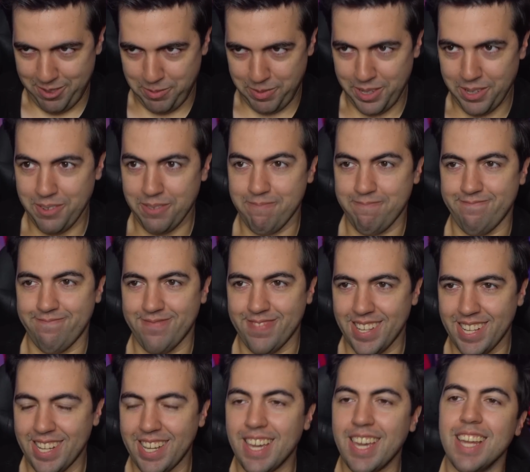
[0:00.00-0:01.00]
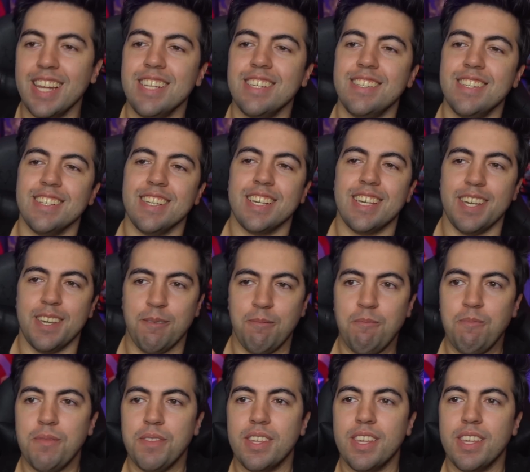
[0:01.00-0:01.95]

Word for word: vamos lá. O que, que eles dizem aqui?